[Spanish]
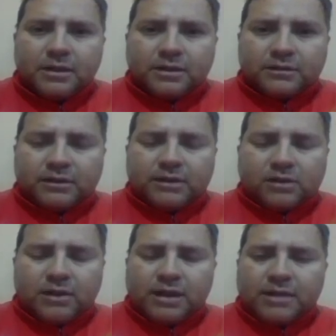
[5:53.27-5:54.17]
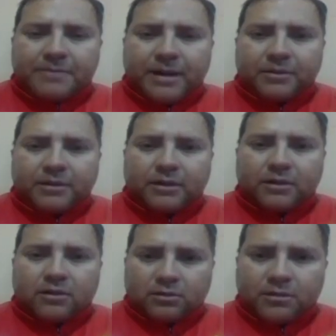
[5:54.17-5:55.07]
Sí, tengo ahí para poder que
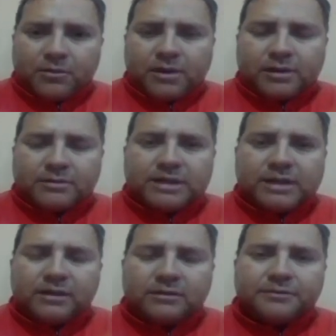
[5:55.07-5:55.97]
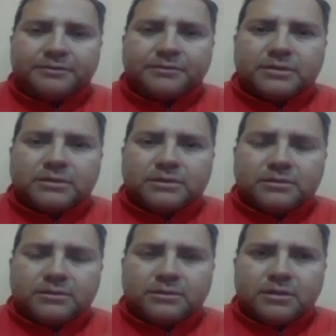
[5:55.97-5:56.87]
lo, lo revisar. ¿Qué es lo que falta?
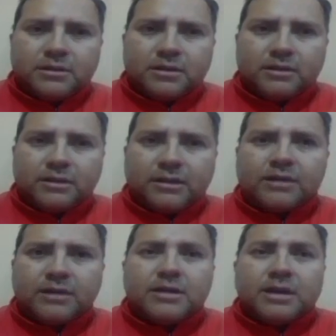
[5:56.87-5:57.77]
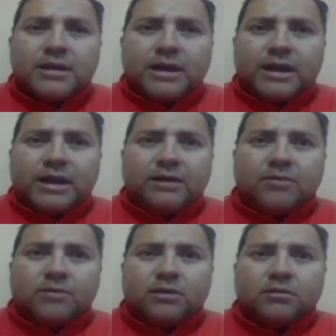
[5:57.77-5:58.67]
¿ya? Eh,
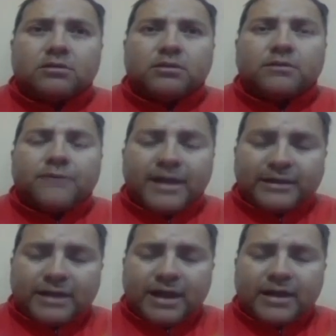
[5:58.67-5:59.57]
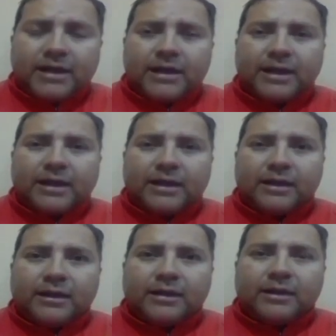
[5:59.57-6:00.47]
bueno, falta
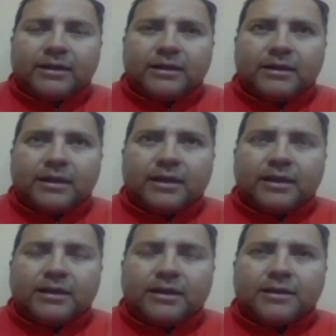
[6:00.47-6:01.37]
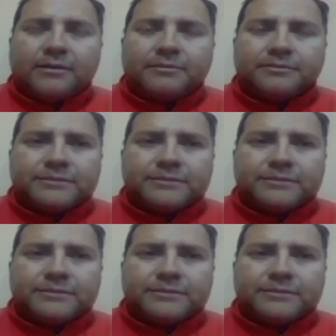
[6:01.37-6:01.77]
eh, en el